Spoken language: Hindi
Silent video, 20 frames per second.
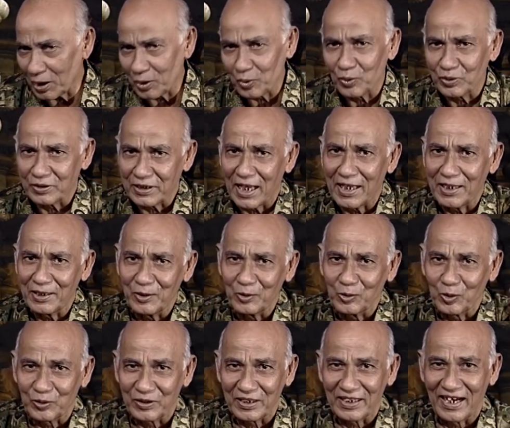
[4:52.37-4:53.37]
रुक जाएगी
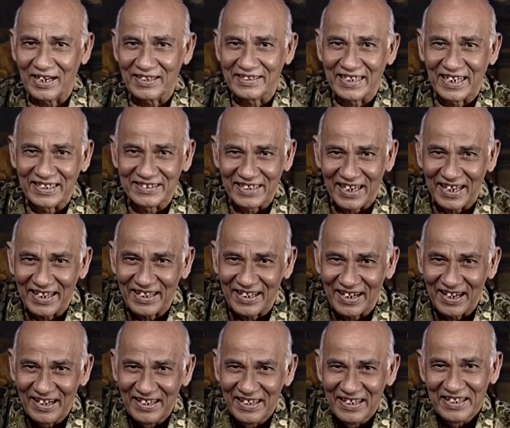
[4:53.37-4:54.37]
तो तेरा क्या जाएगा